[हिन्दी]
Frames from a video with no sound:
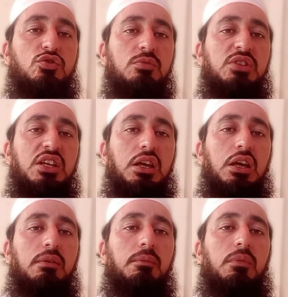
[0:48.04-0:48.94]
यूँ समझे
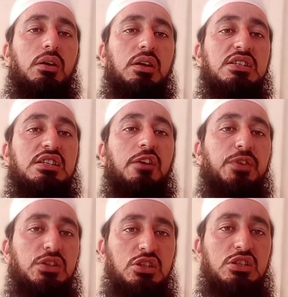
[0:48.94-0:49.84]
कि
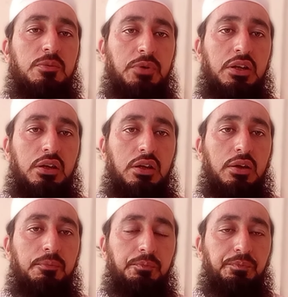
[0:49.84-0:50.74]
इजाफी चीज़ें पढ़ेंगे
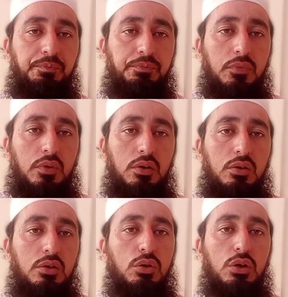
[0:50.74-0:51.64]

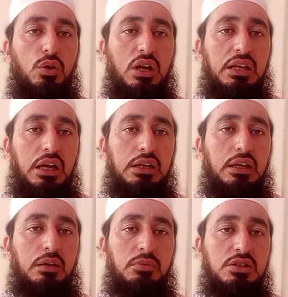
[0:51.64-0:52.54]
क्योंकि नौरानी
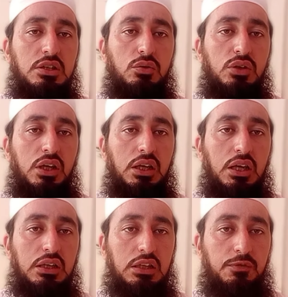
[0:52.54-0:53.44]
कायदे का मकसद तो यही
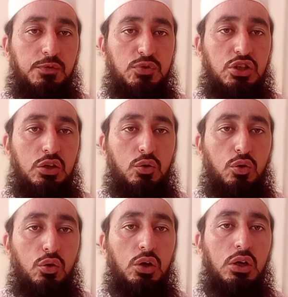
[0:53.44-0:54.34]
है कि तलफ़ ठीक
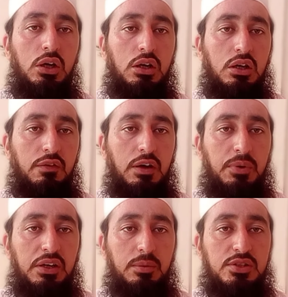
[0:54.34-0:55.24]
हो रवा
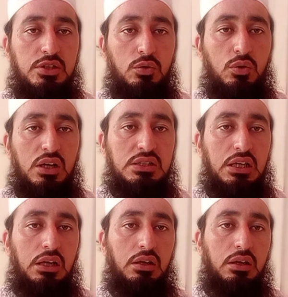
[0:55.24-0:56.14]
पढ़ना बच्चे को आ
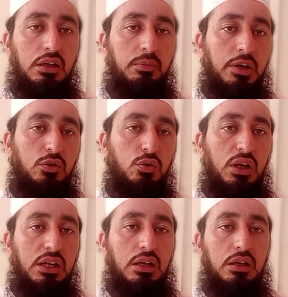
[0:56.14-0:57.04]
जाए कलिमात को
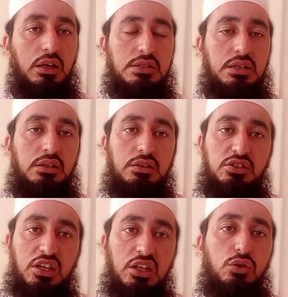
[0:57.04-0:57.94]
हल करना आ जाए
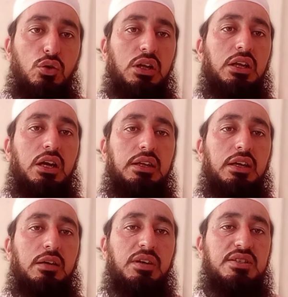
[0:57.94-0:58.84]
यही नौरानी
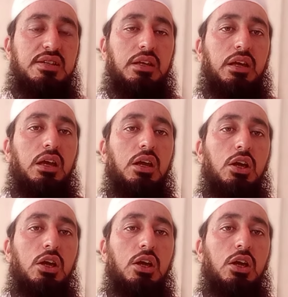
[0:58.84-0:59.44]
कायदे का मकसद है